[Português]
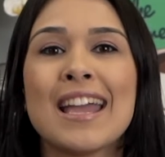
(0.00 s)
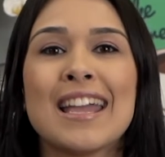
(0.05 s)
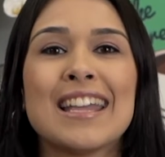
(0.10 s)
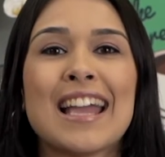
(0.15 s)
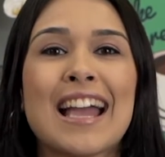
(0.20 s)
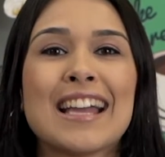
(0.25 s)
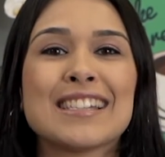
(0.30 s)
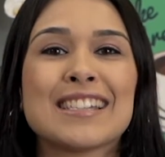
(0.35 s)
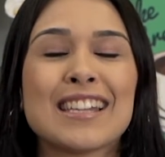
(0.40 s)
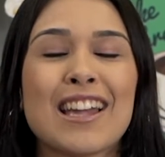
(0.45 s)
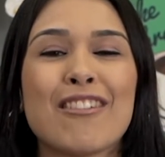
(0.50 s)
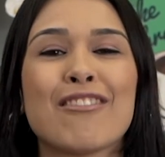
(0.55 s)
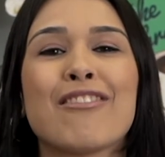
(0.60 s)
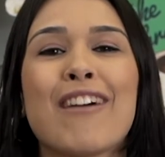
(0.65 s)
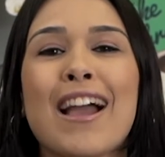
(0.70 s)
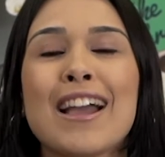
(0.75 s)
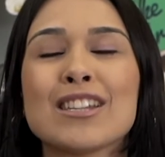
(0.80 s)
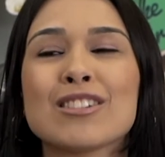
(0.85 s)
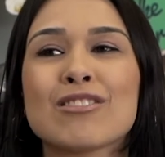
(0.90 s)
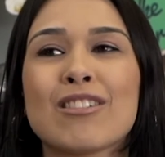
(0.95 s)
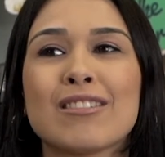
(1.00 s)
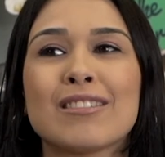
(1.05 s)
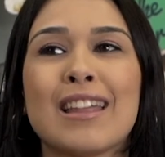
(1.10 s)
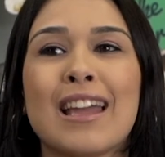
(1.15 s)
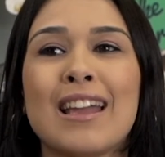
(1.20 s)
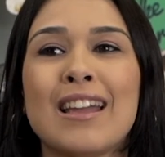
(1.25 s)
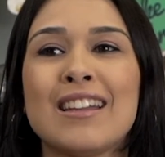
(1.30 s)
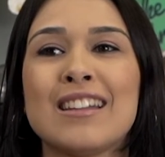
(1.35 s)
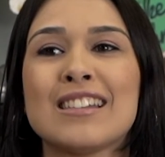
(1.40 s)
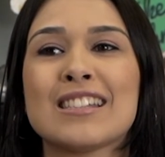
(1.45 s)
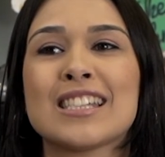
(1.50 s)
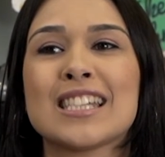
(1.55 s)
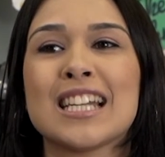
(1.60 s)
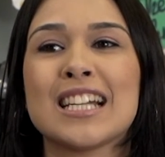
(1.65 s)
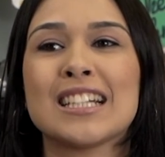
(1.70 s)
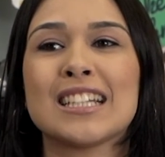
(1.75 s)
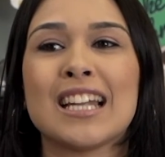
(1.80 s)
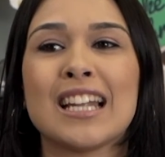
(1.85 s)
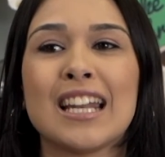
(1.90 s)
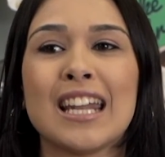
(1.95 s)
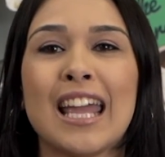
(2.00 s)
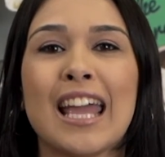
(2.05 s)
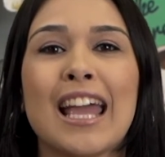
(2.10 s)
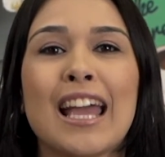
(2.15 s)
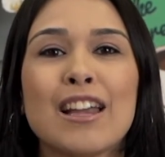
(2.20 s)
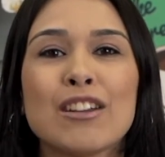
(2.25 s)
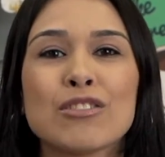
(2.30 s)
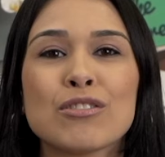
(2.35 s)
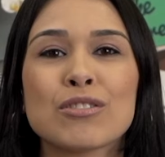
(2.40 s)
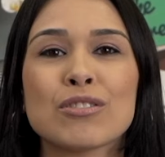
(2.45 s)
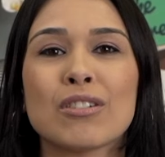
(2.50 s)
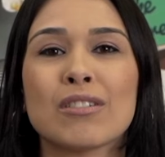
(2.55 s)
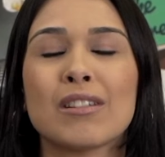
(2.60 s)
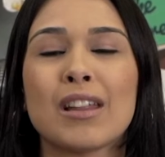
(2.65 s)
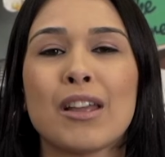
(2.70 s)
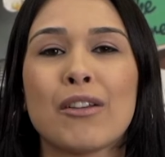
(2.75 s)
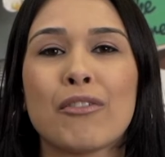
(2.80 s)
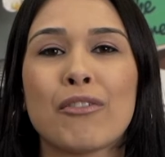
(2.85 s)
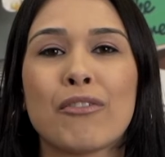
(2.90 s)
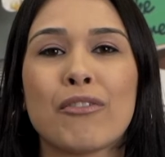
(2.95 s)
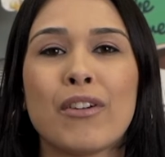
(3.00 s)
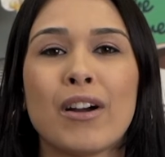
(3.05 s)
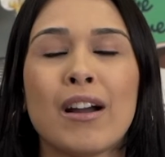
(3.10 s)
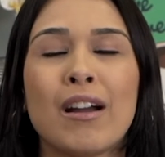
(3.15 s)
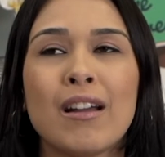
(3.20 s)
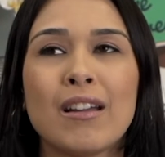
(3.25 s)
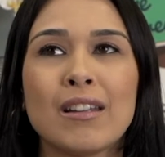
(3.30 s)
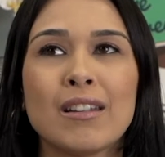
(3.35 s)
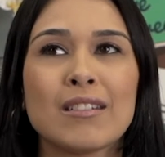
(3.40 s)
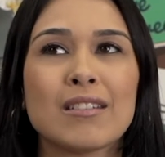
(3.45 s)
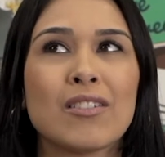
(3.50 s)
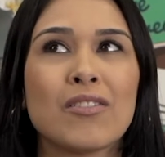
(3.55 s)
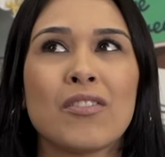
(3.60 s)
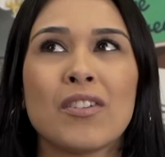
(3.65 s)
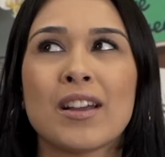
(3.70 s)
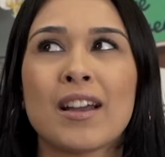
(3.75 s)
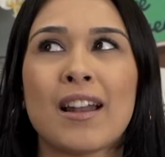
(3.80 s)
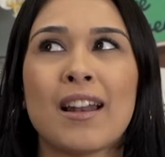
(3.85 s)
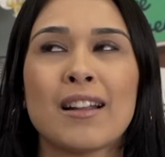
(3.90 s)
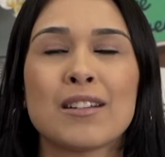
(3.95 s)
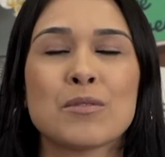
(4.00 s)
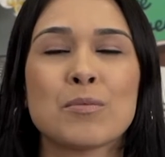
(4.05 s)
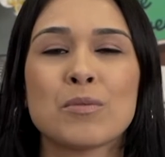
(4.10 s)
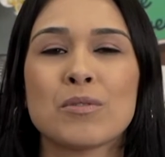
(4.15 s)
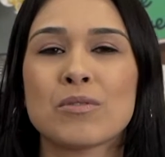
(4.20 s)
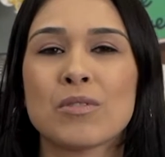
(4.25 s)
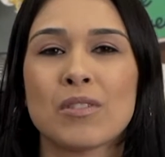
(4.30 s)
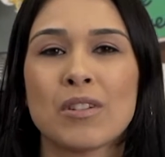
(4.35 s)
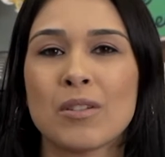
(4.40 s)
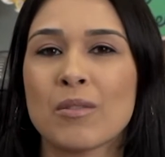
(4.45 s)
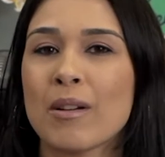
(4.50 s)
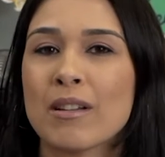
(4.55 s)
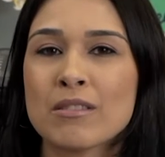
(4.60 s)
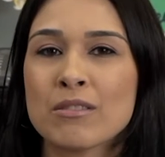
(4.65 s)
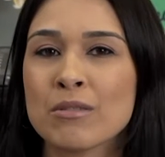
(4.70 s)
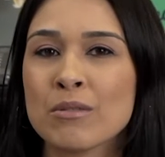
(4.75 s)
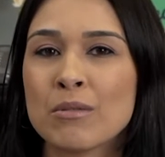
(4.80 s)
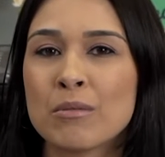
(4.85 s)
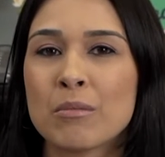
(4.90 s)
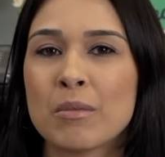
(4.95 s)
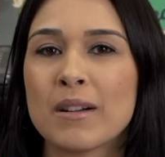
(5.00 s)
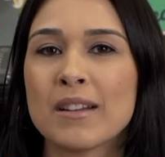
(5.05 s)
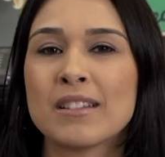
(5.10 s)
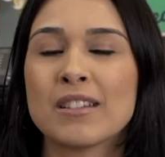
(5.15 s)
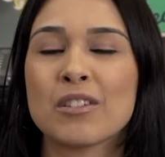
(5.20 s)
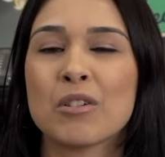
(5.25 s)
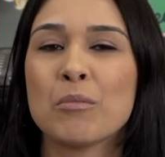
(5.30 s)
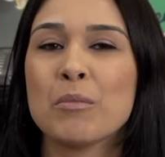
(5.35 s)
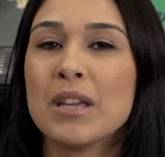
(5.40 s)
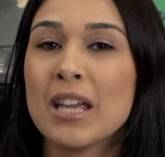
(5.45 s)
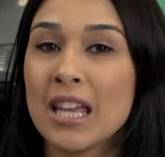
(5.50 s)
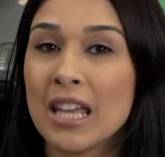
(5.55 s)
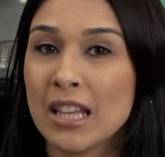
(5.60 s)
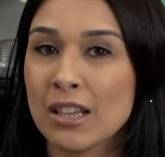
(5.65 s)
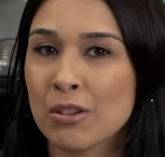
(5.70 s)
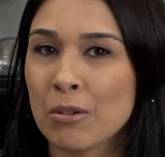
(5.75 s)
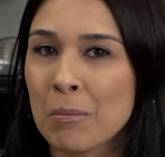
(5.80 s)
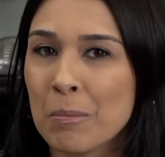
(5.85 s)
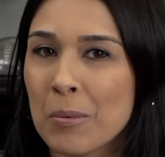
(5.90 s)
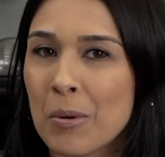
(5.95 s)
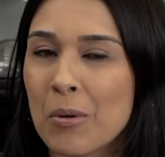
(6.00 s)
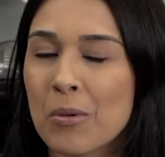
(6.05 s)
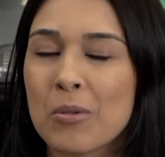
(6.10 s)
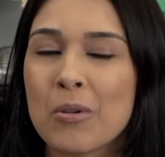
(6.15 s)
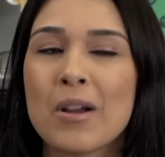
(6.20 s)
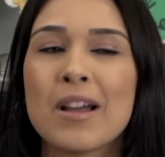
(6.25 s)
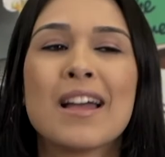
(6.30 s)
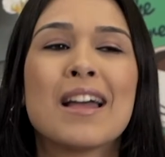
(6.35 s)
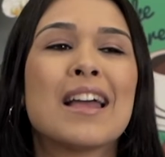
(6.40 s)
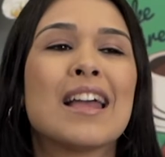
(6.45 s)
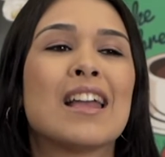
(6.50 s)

E aí você vai e só tem sertanejo, só tem funk, e você fica lá, tipo, isso aqui não é zumba. Então me irrita um pouco.